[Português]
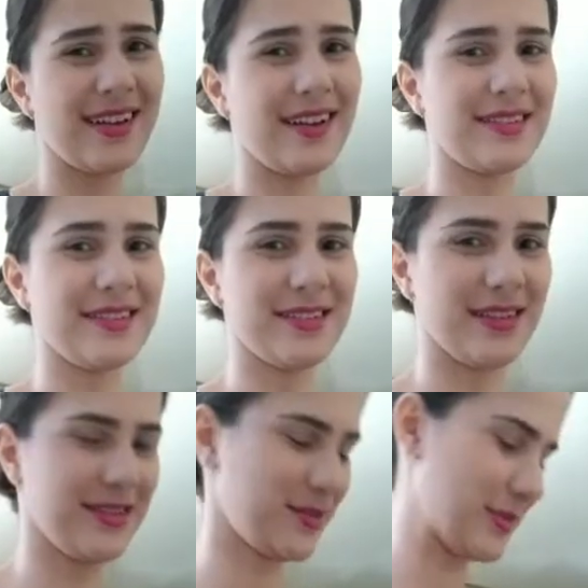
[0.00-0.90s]
Ai,
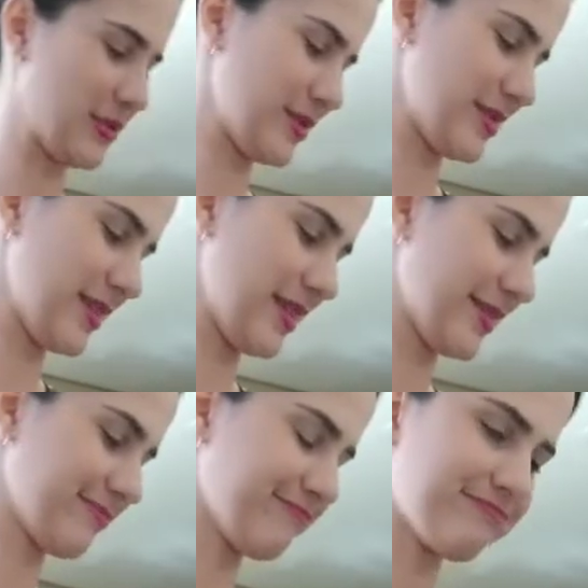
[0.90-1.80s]
gente, uma coisa que
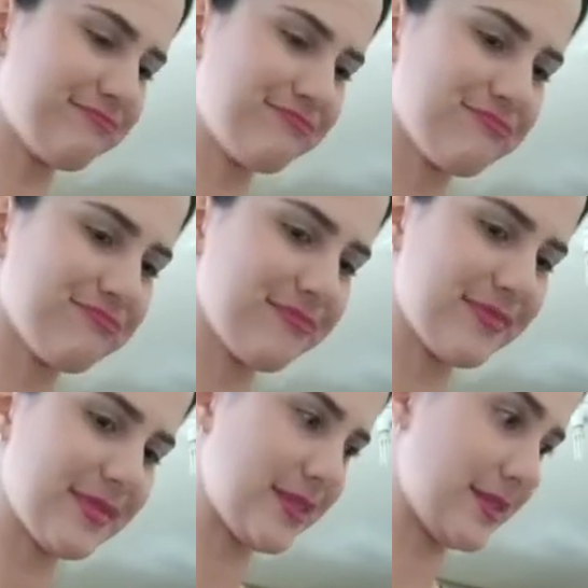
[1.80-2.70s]

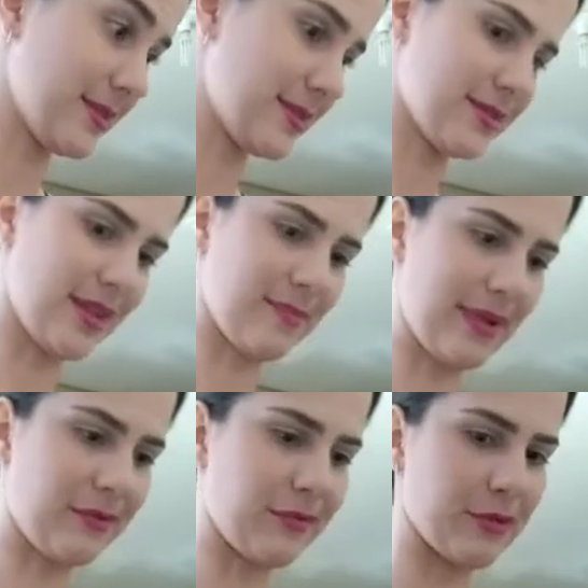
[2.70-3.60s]
nossa, eu tenho
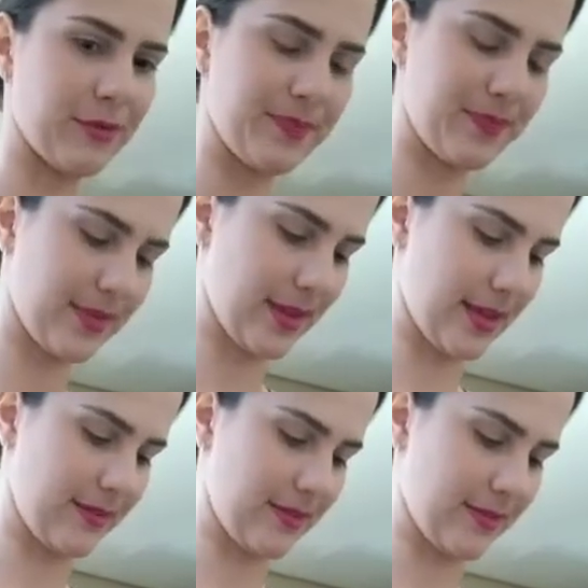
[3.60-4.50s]
pavor. Ela
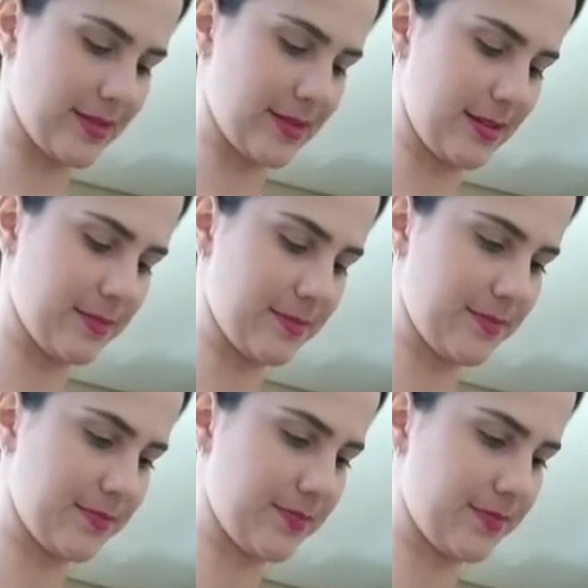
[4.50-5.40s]
é lavadeira.
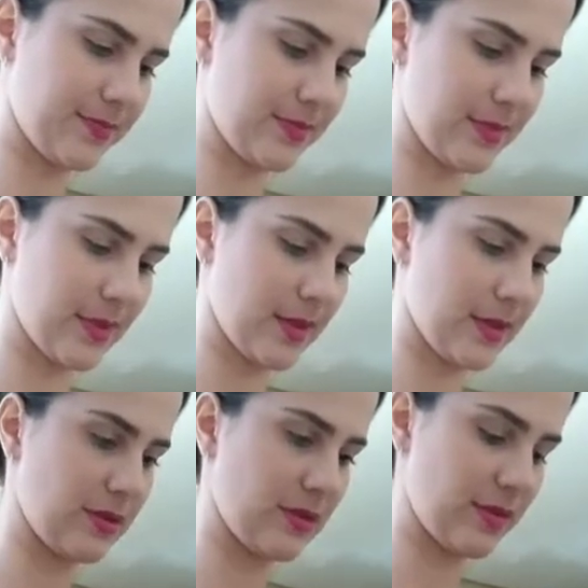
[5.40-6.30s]

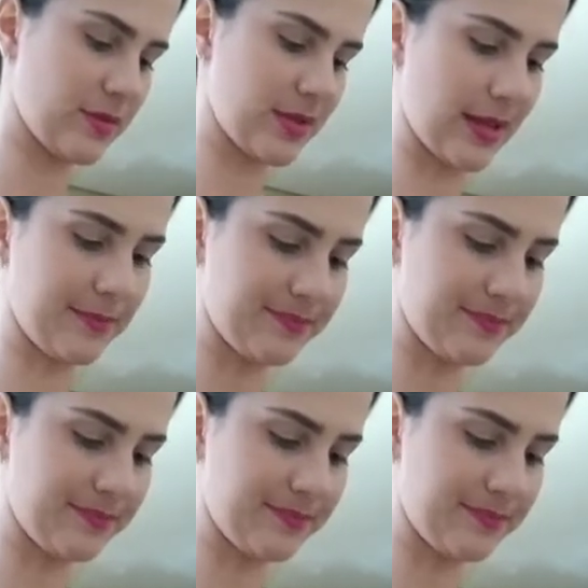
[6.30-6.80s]
Mas então, vamos lá.